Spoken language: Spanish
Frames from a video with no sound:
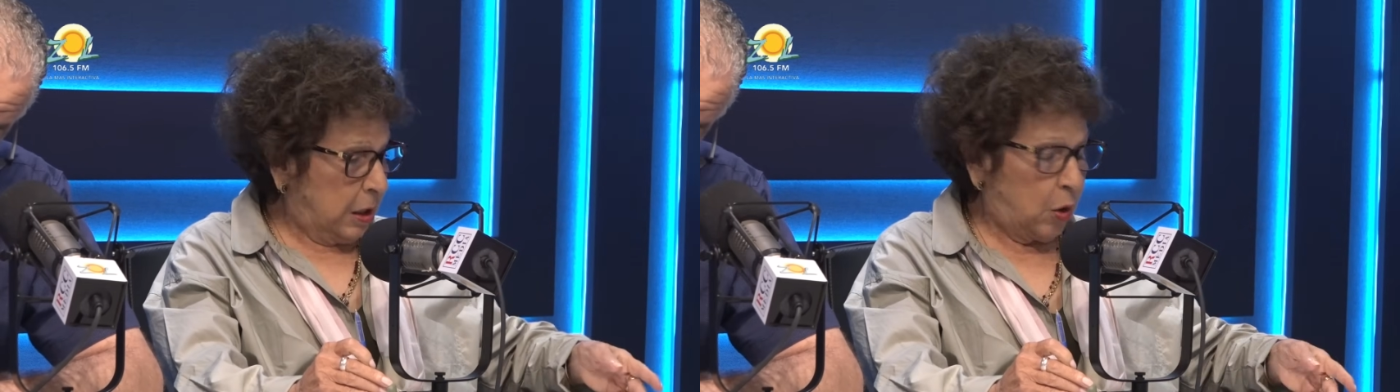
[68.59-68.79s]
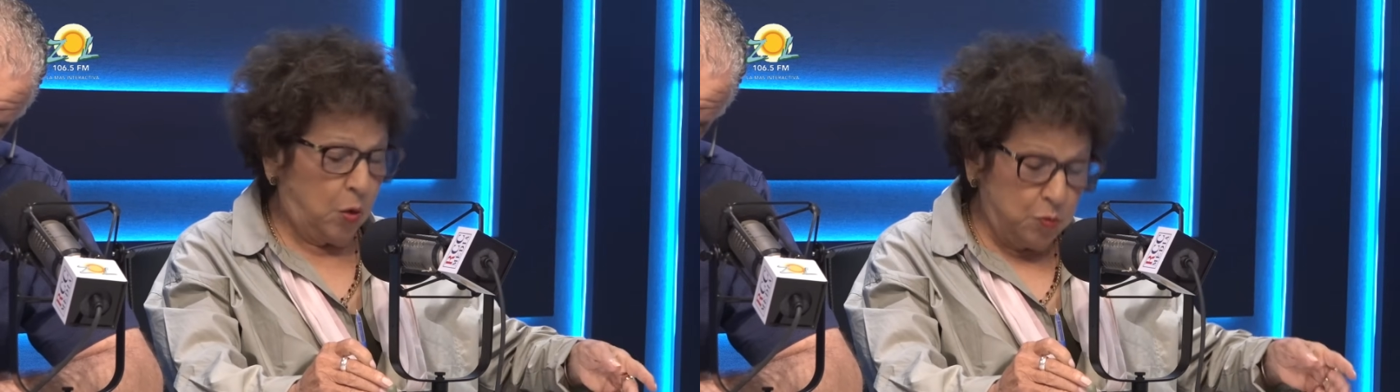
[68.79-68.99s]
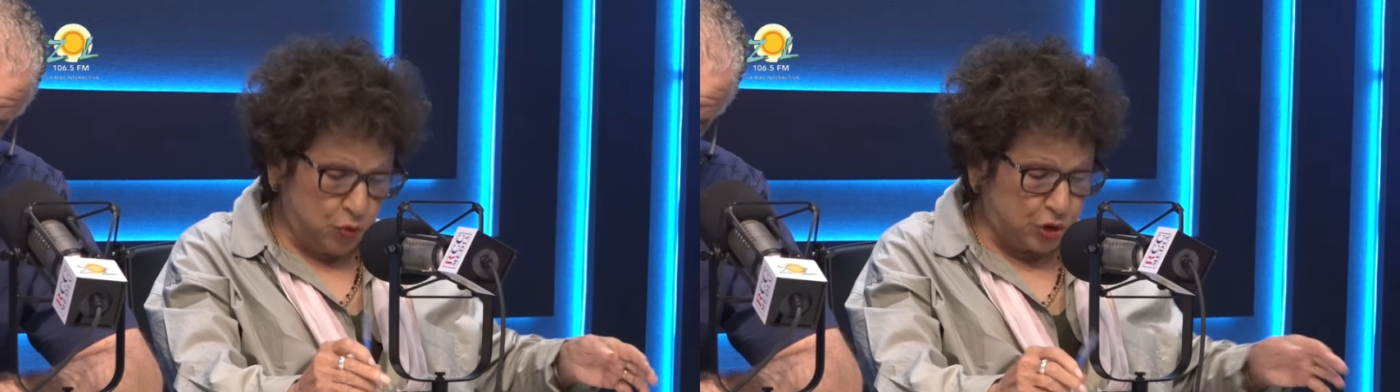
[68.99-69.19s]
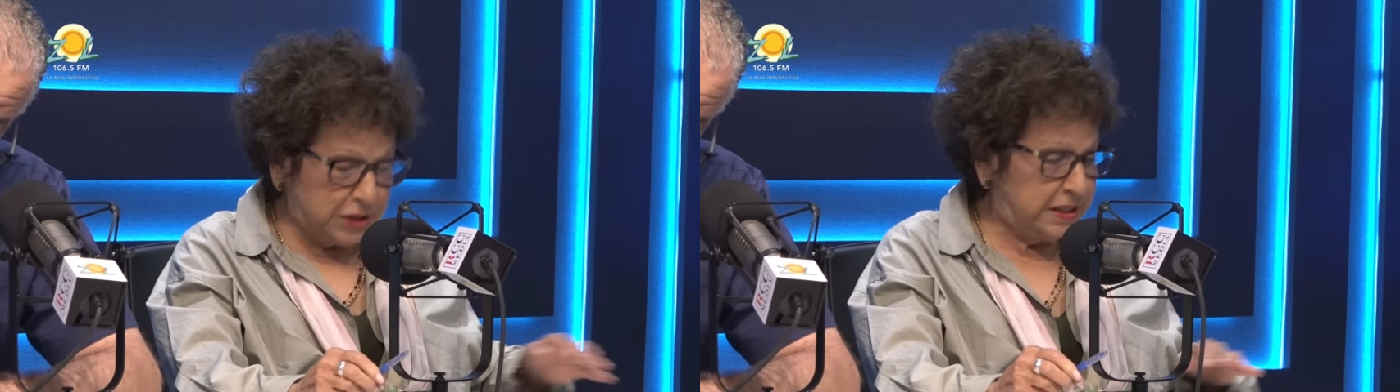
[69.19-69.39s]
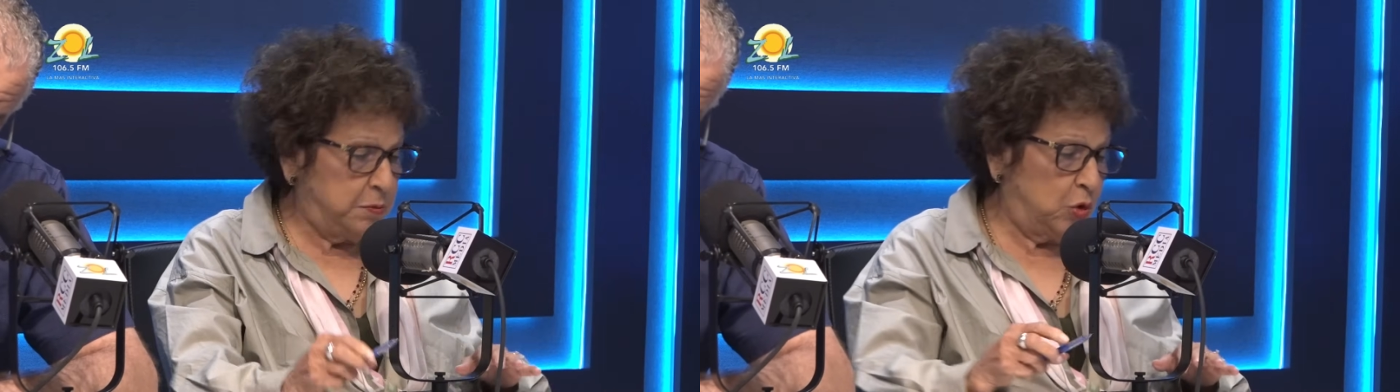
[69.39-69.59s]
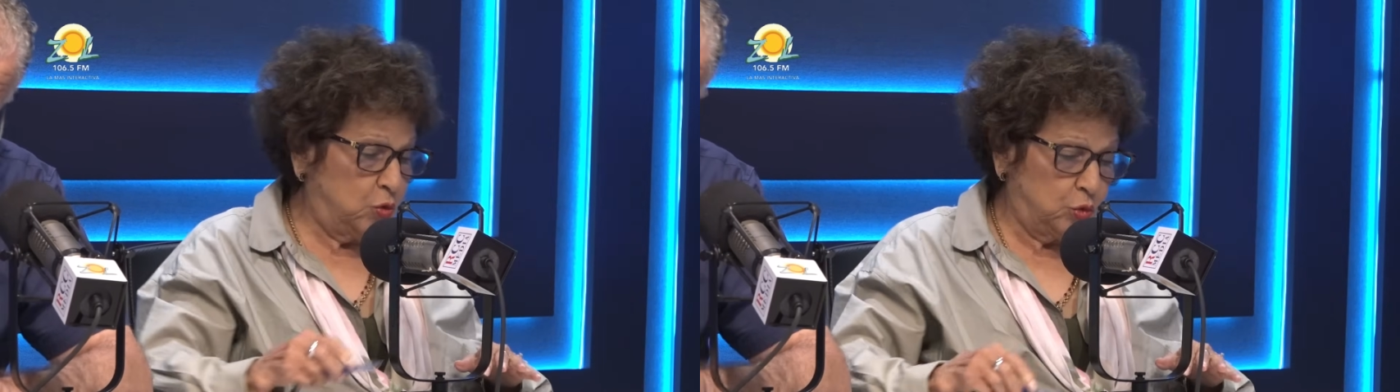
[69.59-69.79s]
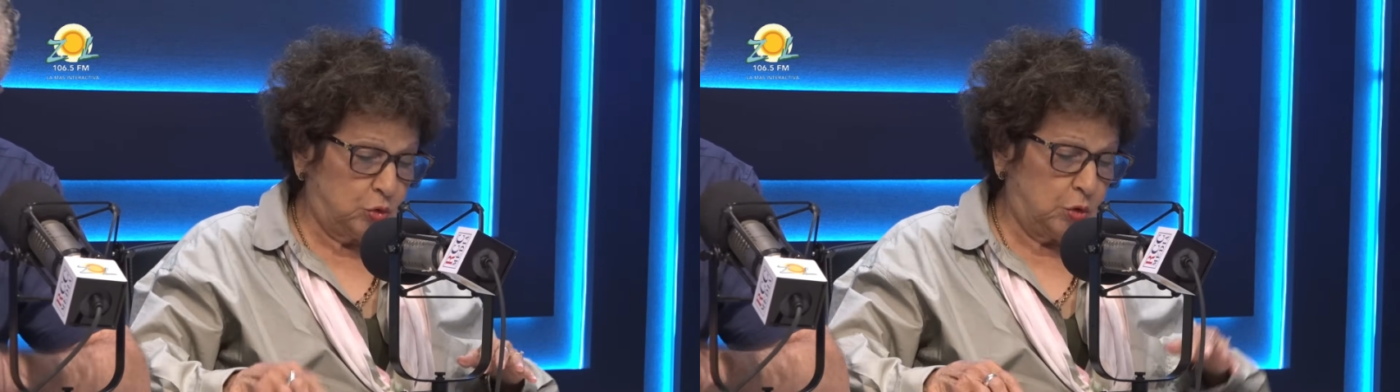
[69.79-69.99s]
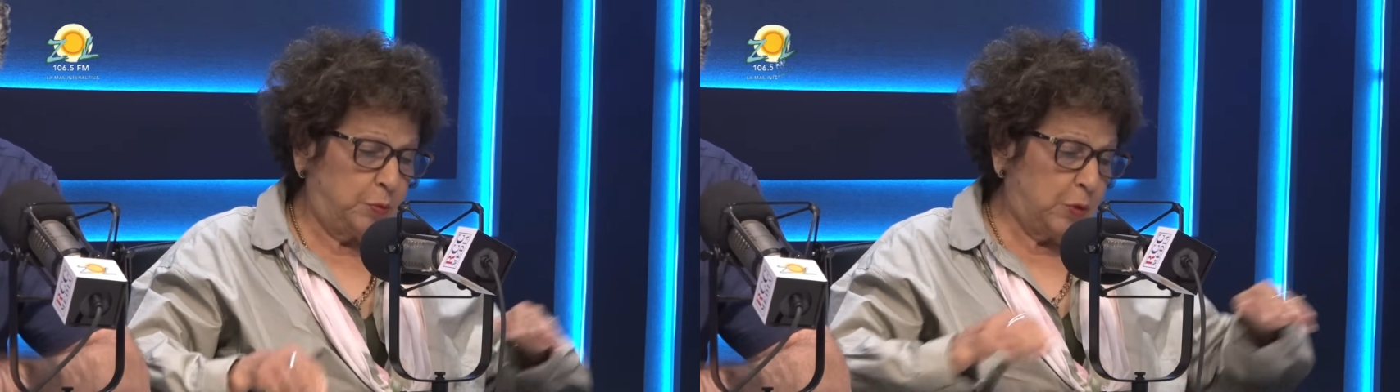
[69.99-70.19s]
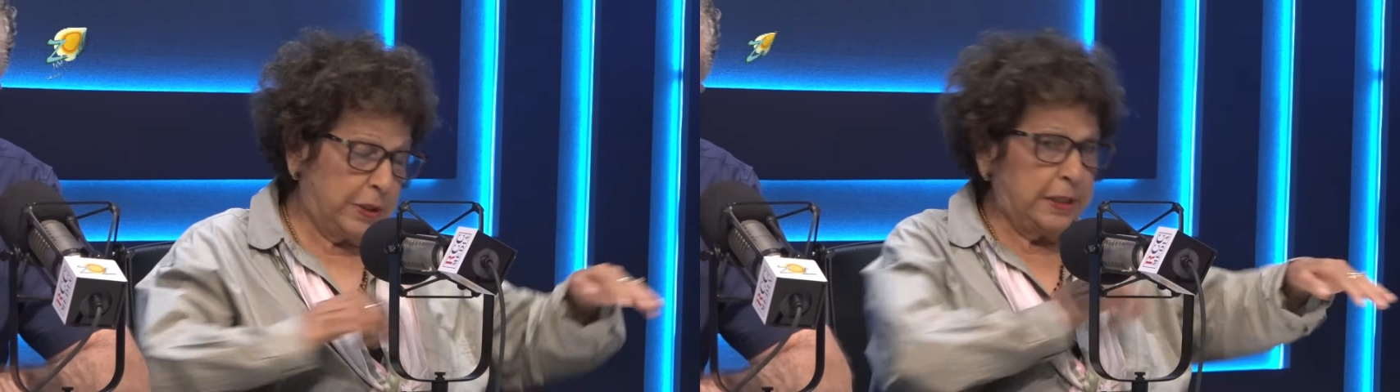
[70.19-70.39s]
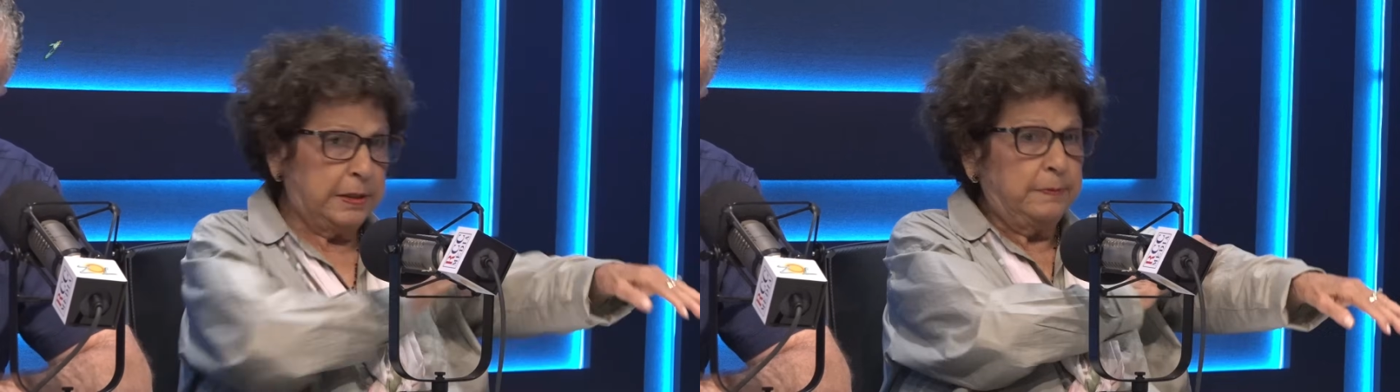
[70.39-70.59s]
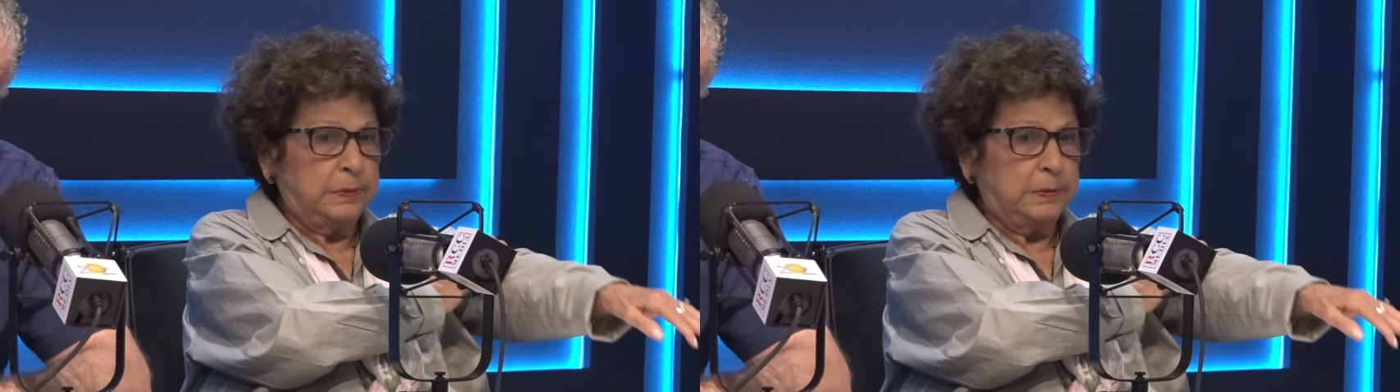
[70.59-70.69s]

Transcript: con muchísimo gusto, porque